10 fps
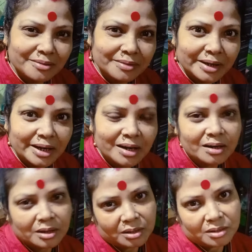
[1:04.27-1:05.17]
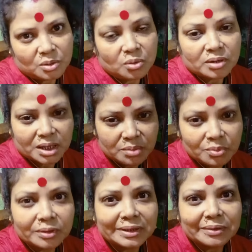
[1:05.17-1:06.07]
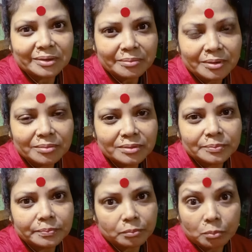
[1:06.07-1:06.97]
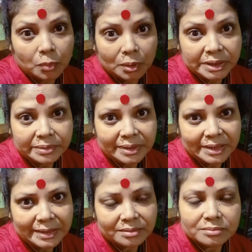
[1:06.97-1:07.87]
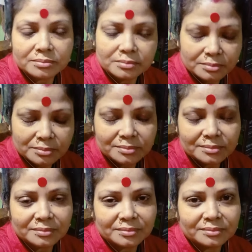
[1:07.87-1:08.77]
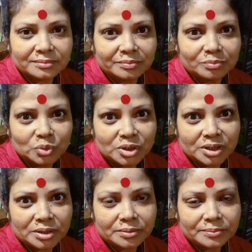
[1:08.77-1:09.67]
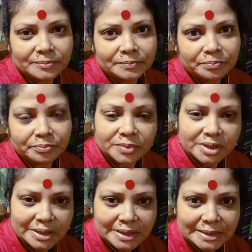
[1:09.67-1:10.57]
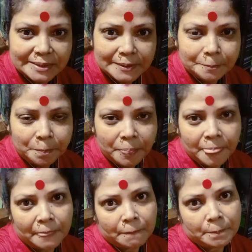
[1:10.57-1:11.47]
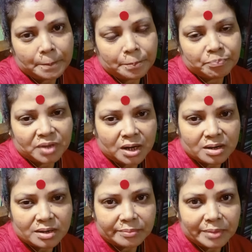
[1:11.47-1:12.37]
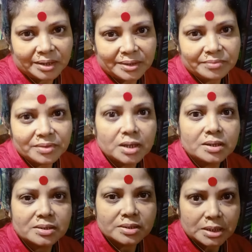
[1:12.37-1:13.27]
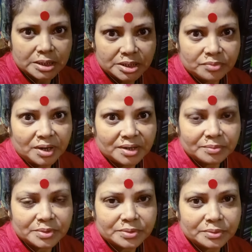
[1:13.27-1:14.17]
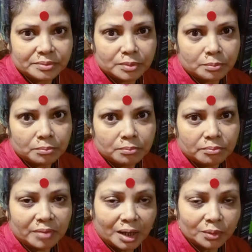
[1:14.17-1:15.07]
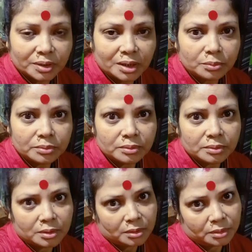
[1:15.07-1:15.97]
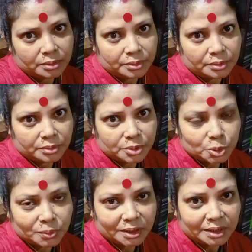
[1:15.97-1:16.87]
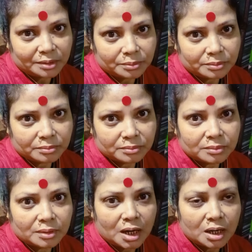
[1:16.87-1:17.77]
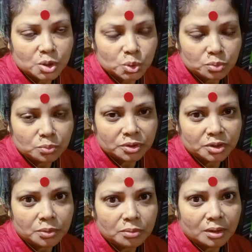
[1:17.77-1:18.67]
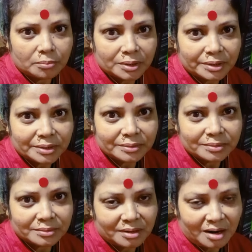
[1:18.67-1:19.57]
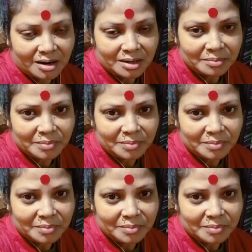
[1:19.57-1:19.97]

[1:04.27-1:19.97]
হবে না ওটা কি বলতে হয় বাবু বলতে হয় না বুঝে নিও ঠিক আছে হর হর মহাদেব শ্রী শিবায় নমস্তে ভালো থাকুন সুখে থাকুন সুমতি হোক আপনাদের হর হর